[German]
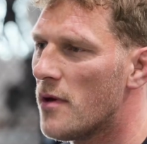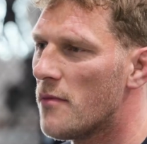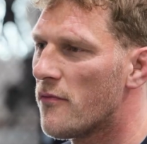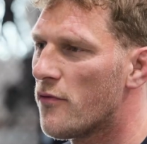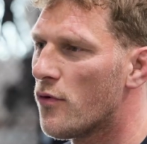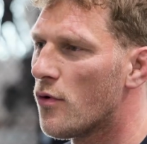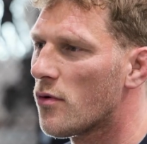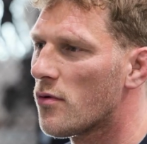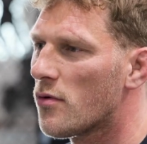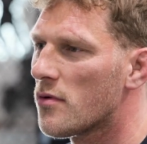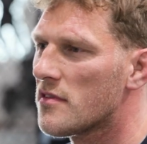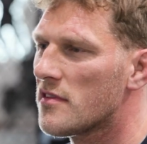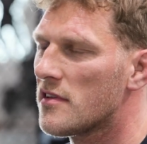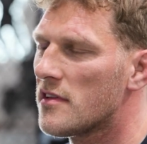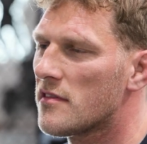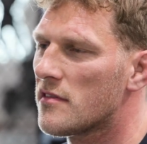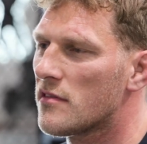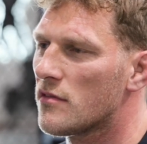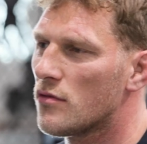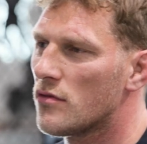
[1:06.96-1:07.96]
im, im Fokus
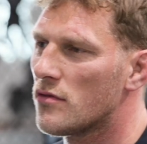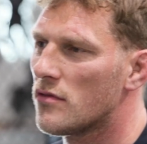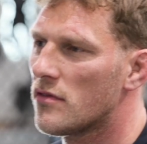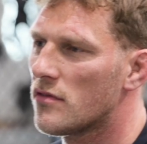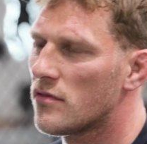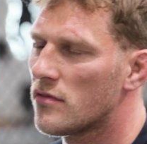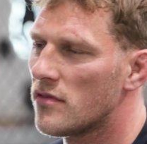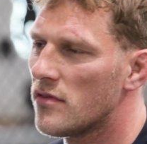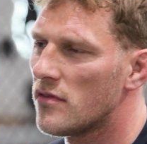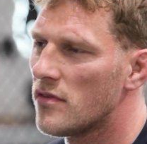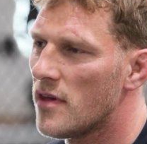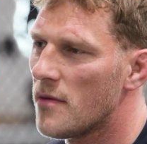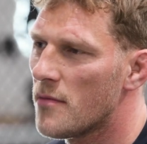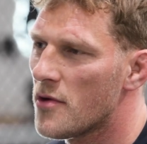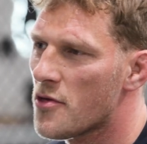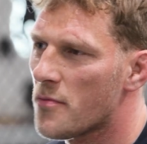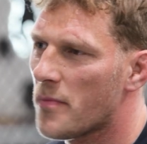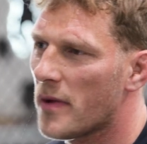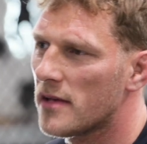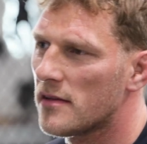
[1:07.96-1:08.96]
ist und
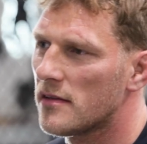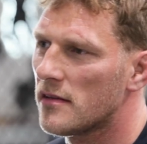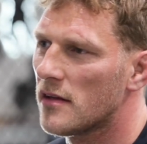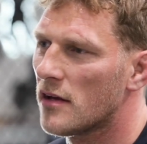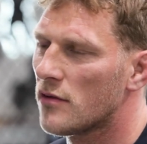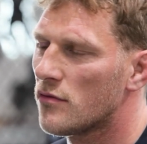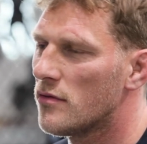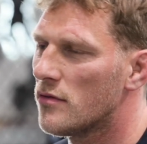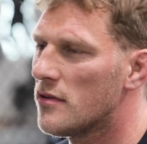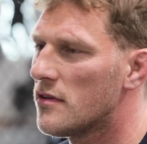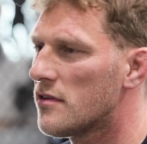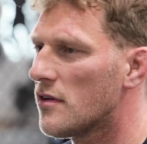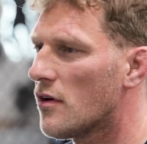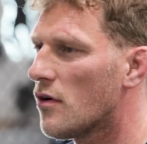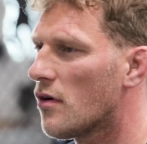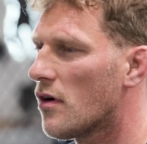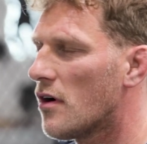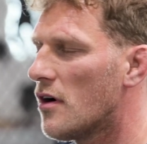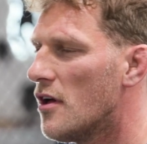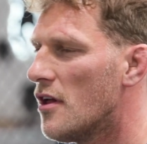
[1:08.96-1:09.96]
dementsprechend natürlich
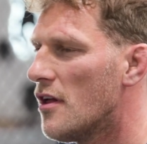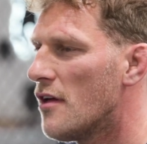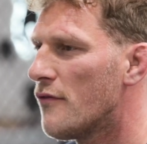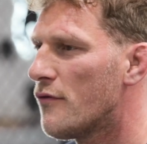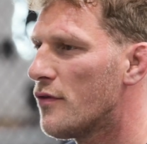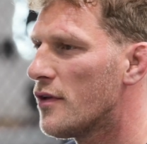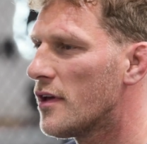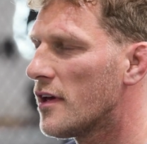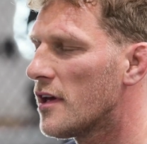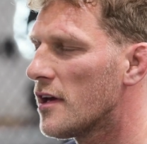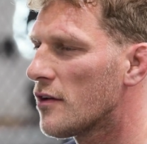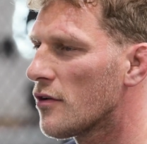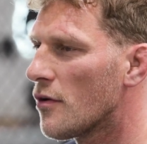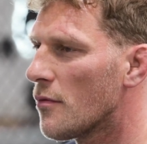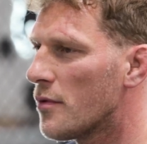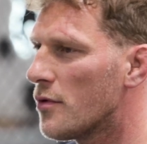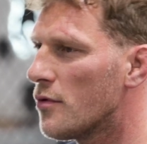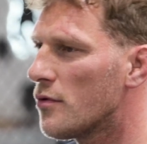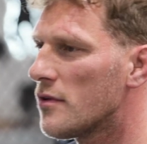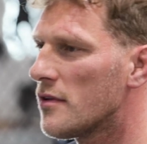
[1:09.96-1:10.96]
auch für den
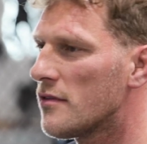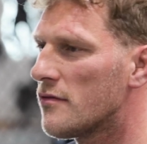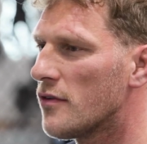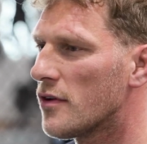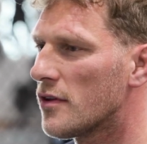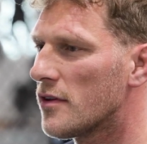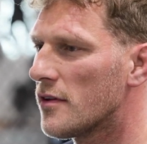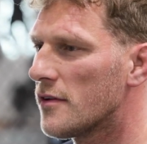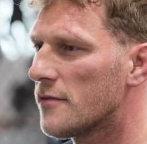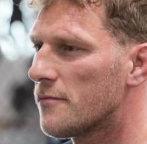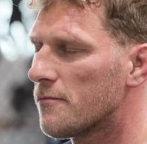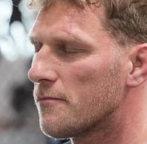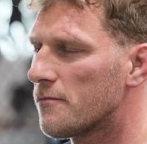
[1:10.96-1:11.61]
Gegner benötigt wird. Ne?